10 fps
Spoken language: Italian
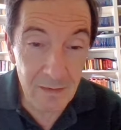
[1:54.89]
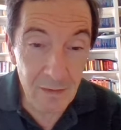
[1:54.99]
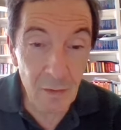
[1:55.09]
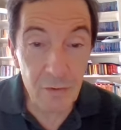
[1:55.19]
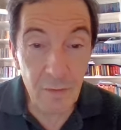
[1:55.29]

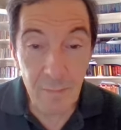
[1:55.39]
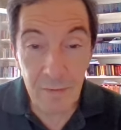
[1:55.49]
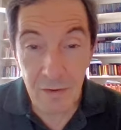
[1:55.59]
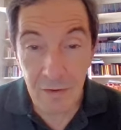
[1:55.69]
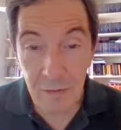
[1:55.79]
I nostri
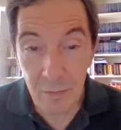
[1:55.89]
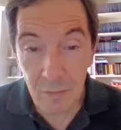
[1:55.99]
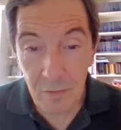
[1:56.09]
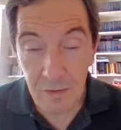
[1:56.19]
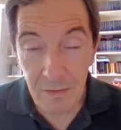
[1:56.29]

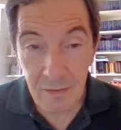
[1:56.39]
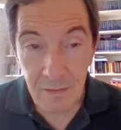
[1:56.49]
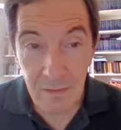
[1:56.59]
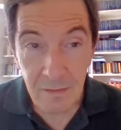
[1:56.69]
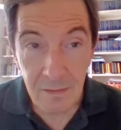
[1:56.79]
progenitori
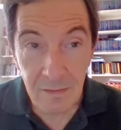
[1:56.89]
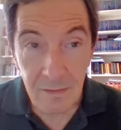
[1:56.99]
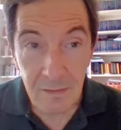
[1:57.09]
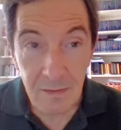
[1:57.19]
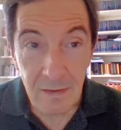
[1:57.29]

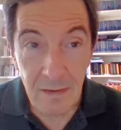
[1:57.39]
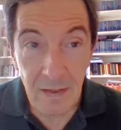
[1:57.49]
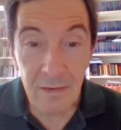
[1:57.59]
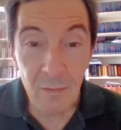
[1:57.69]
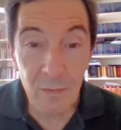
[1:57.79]

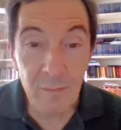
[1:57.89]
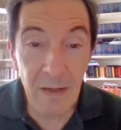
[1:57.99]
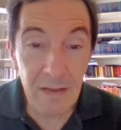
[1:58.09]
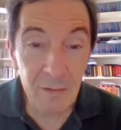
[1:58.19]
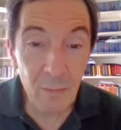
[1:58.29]
hanno
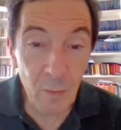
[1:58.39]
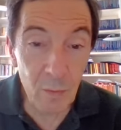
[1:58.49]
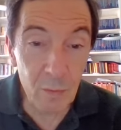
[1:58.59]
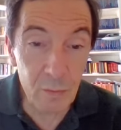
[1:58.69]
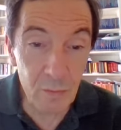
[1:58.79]
imparato
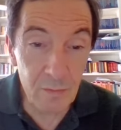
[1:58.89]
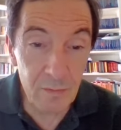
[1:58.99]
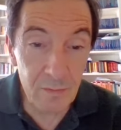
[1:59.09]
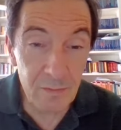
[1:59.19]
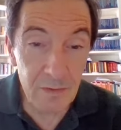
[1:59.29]
molto
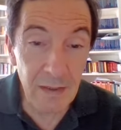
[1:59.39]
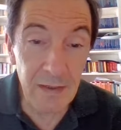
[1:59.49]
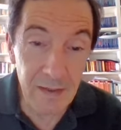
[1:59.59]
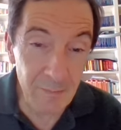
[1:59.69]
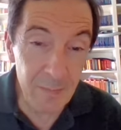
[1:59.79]

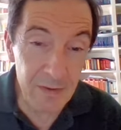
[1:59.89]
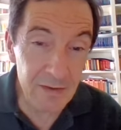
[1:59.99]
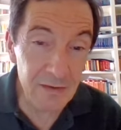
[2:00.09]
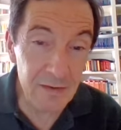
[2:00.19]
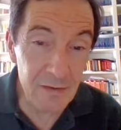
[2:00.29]
dalle
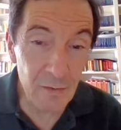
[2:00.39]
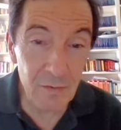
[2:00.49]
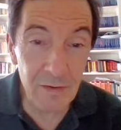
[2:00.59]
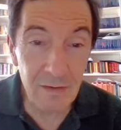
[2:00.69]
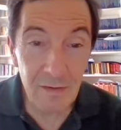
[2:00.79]

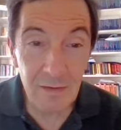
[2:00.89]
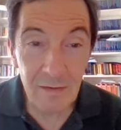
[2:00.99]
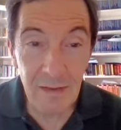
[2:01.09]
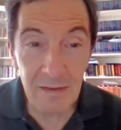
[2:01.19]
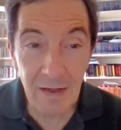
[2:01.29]
rappresentazioni
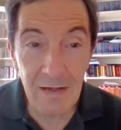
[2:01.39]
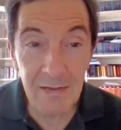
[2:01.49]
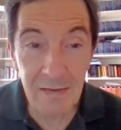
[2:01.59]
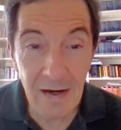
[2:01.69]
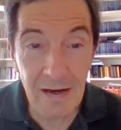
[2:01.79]

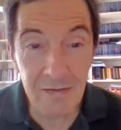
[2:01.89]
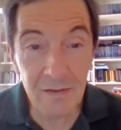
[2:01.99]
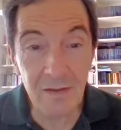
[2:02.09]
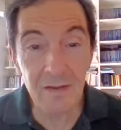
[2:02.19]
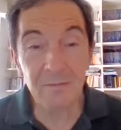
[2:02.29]
teatrali
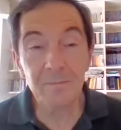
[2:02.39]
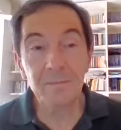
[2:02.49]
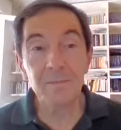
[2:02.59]
tragiche,